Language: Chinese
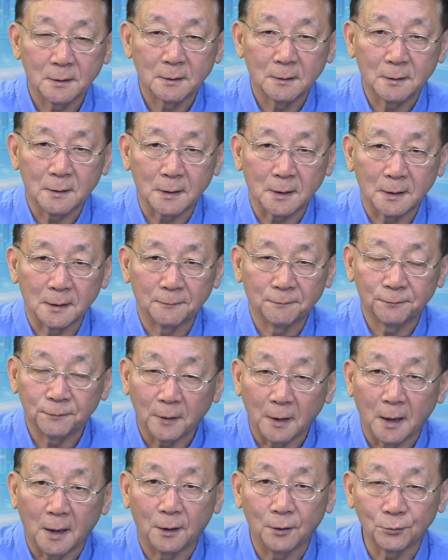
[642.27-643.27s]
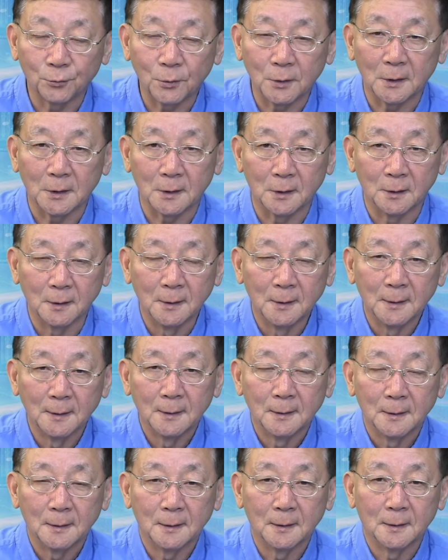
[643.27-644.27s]
这个富豪、对
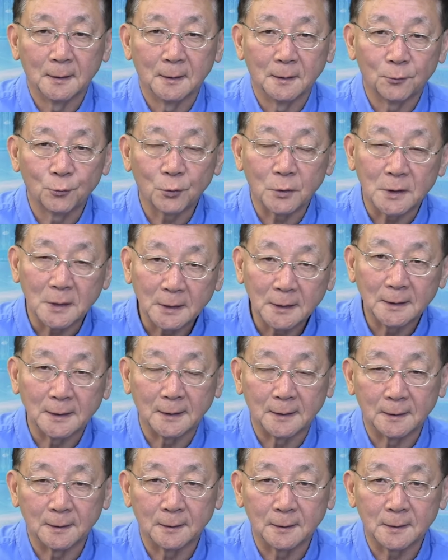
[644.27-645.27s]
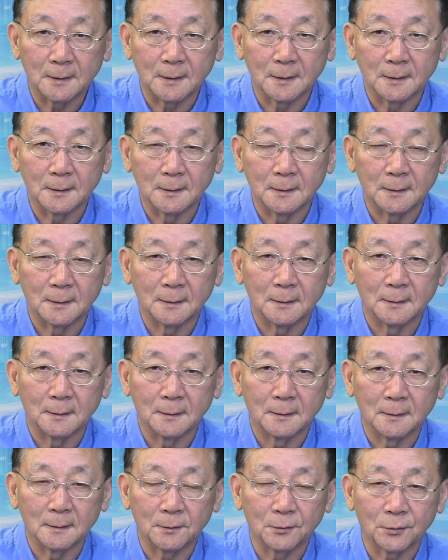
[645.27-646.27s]
呃做生意的这个
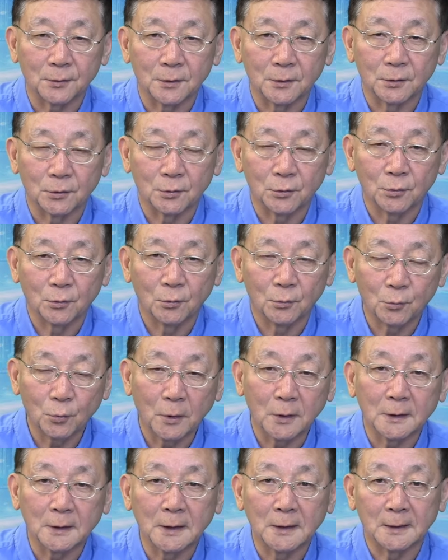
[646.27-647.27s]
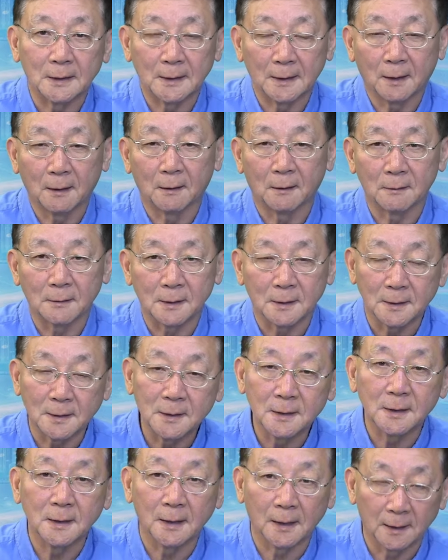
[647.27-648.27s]
就是创业的也好，这个
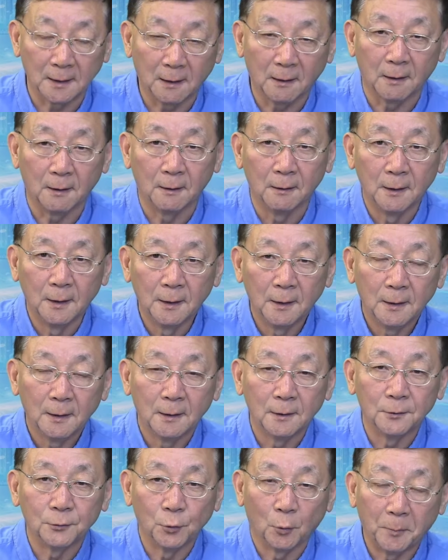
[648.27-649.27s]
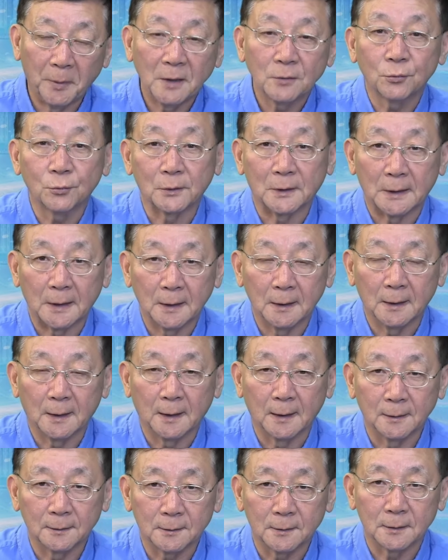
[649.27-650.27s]
企业也好，呃有帮助的人
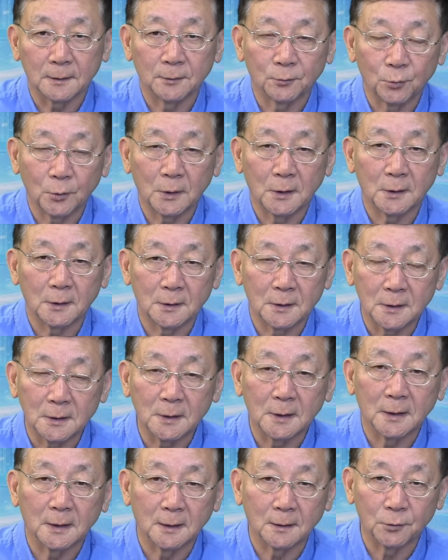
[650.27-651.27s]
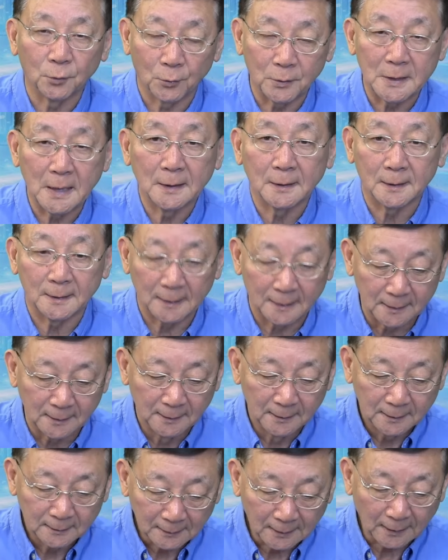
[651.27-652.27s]
啊，这个对企业友善的人，
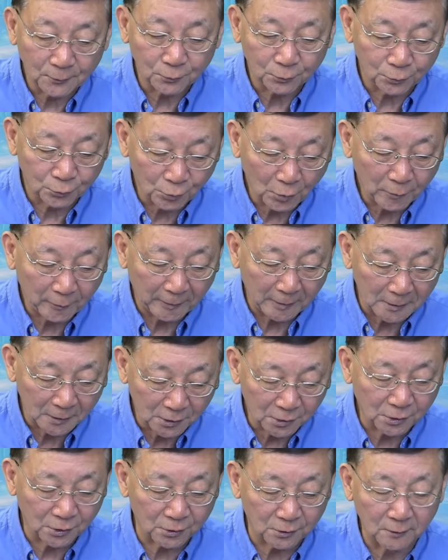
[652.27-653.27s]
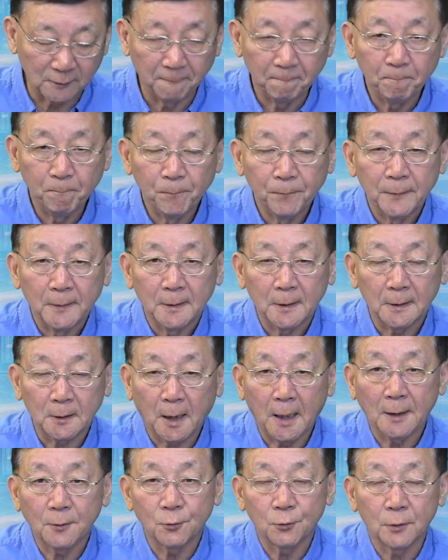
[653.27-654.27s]
他就捐款支持。那
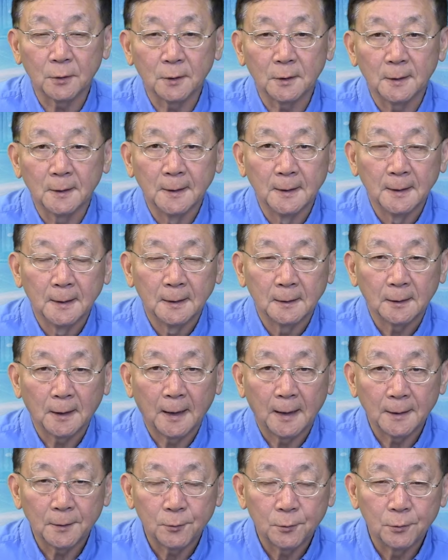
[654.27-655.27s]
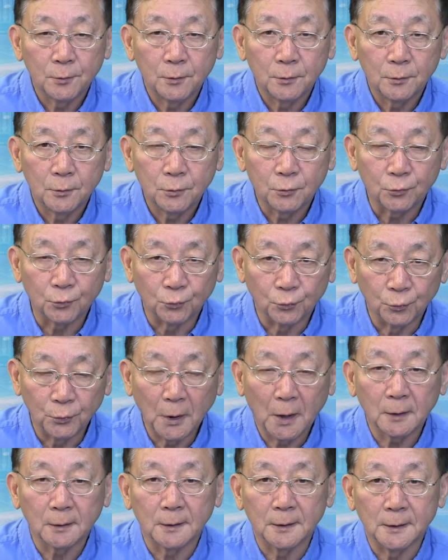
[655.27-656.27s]
他说他。主
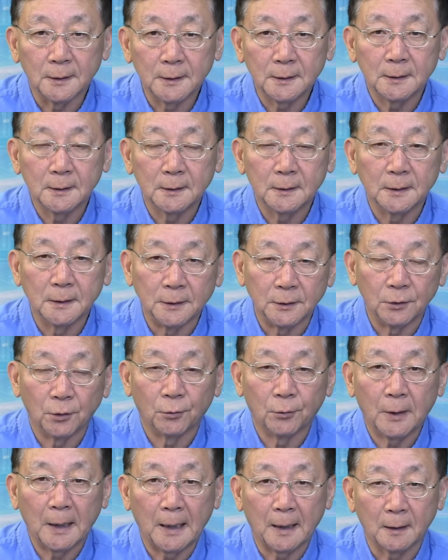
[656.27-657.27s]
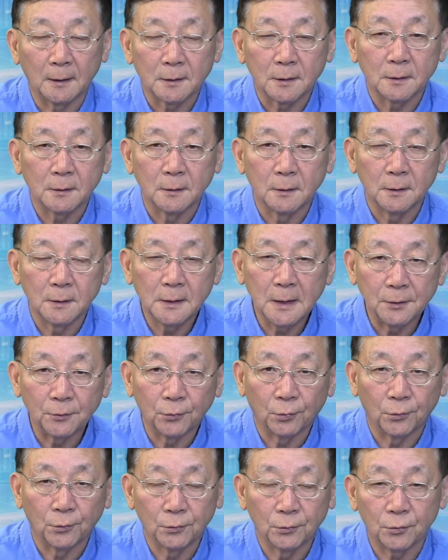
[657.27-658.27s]
要的一个理由啊，认
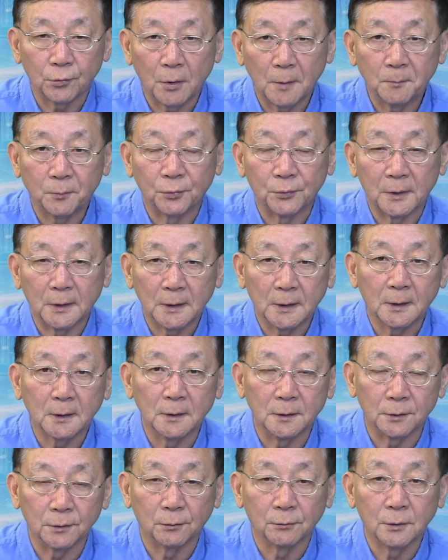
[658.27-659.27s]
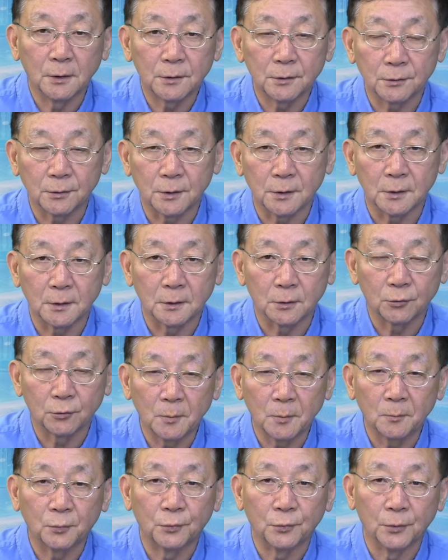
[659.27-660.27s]
同川普的一个理由呢，就是
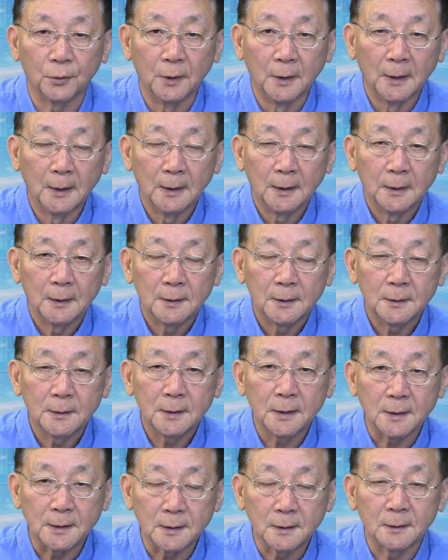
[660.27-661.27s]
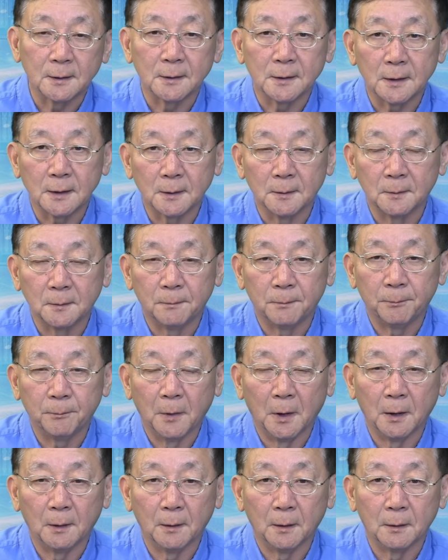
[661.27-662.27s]
普这次的这个
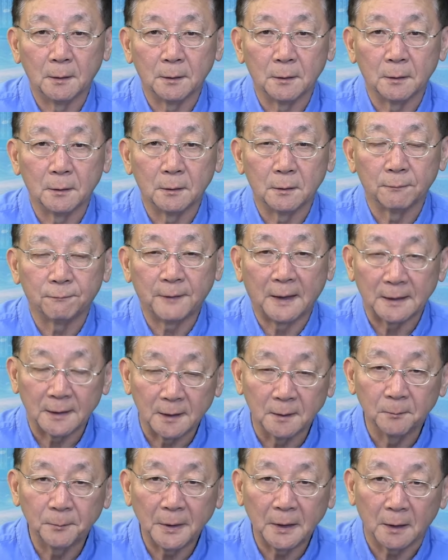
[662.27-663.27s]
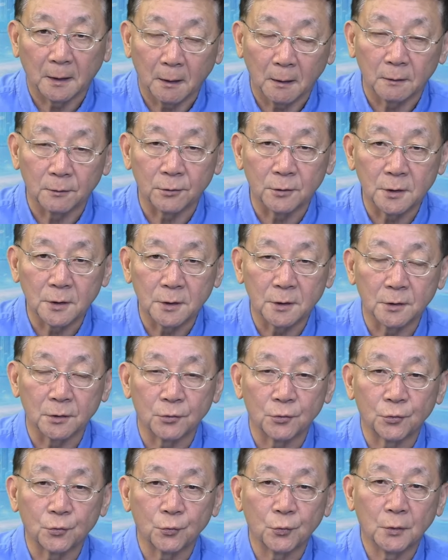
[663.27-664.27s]
呃，法庭被告
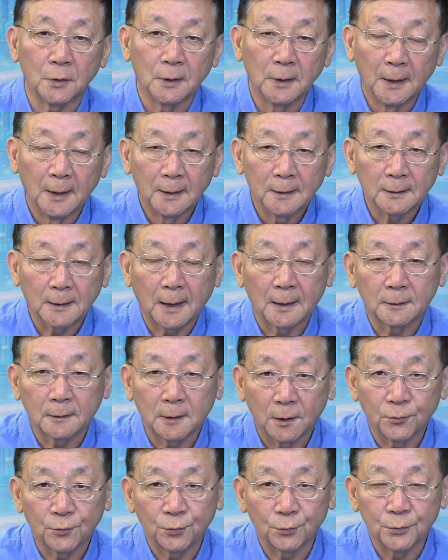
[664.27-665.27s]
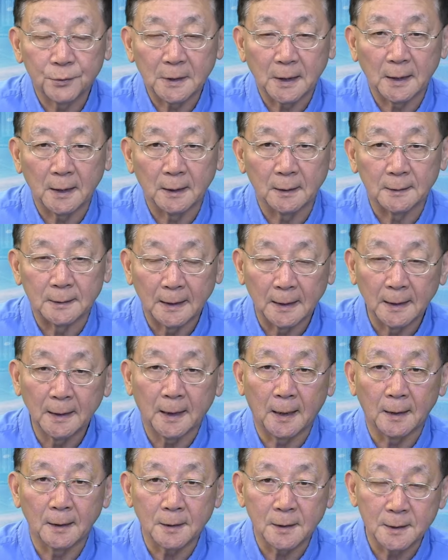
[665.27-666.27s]
是说他当初在银
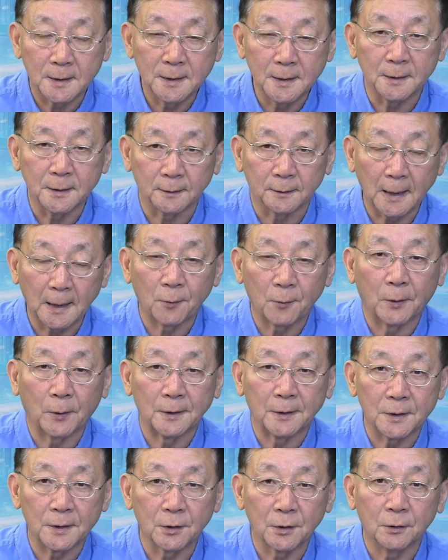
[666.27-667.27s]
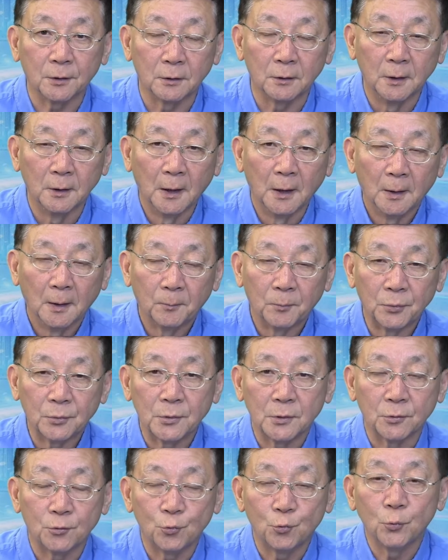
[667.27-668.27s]
行申请贷款的时候，不
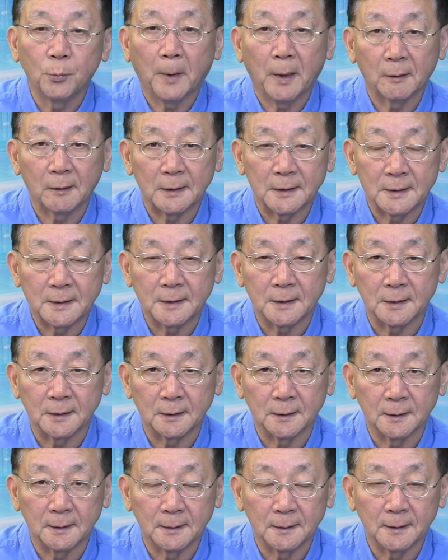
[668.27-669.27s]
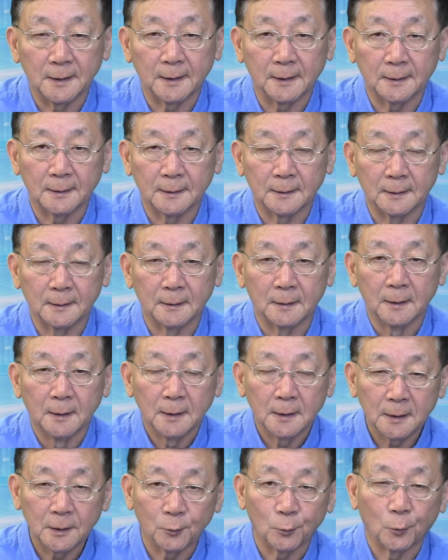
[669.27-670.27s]
是虚报了自己的那个
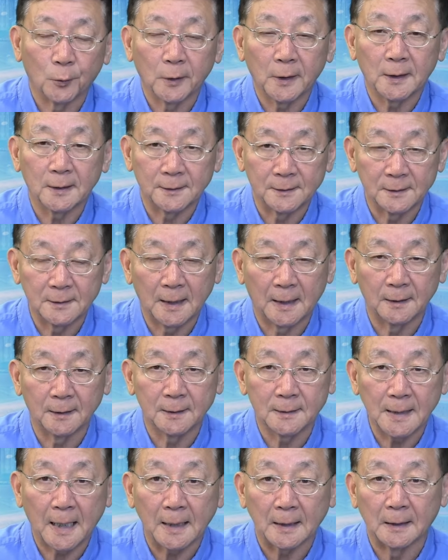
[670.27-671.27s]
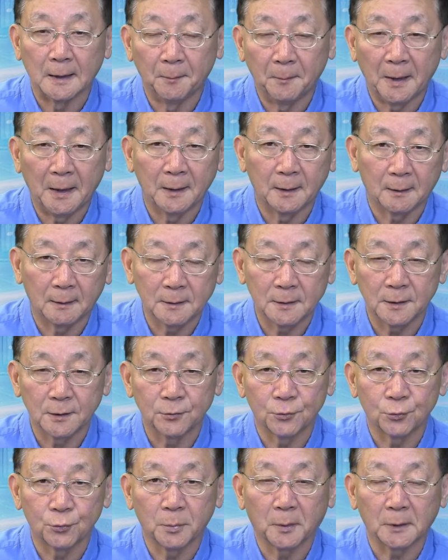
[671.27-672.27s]
各种各样资产的价格吗？而且
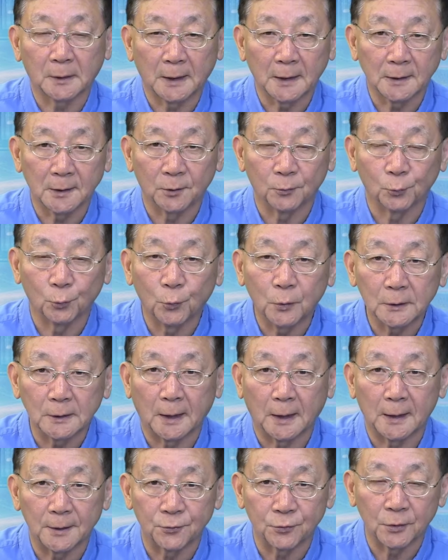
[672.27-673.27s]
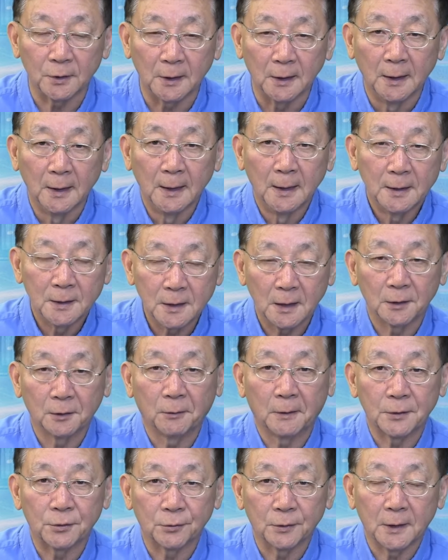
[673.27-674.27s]
虚报的还挺多的哈，所以这样的
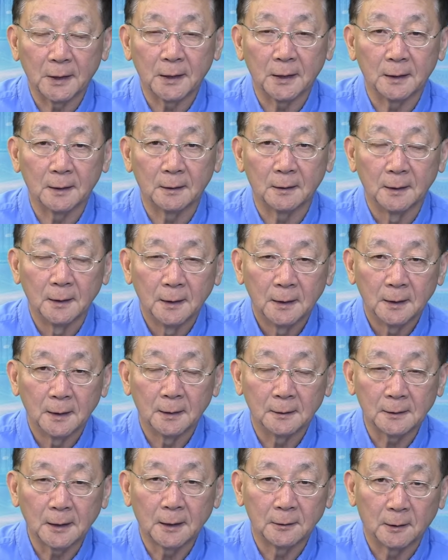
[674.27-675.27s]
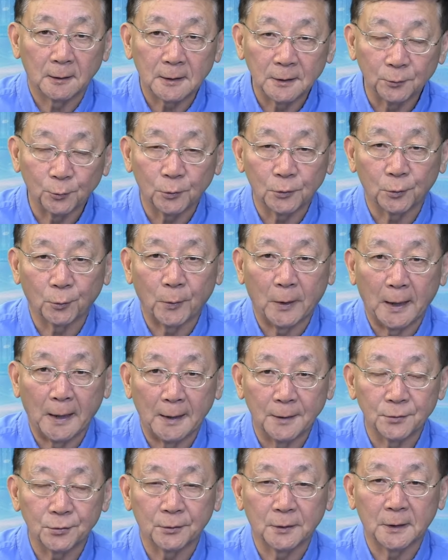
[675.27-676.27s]
话就可以呃贷到更多的
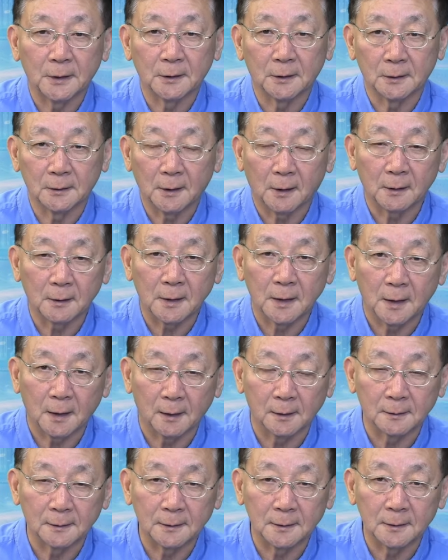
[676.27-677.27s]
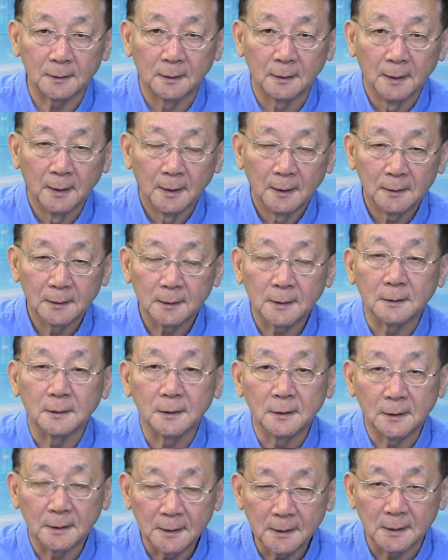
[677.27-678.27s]
款，就可以得到更好的、更
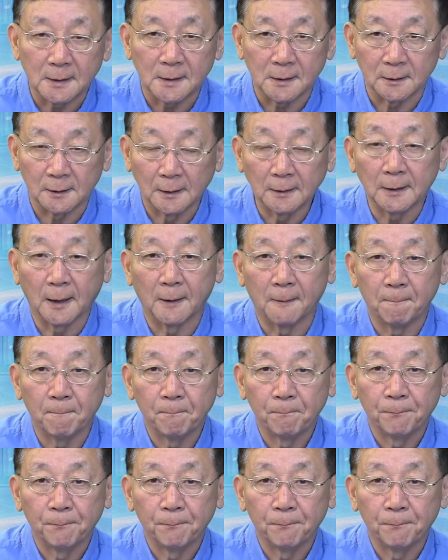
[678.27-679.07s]
低的利息等等。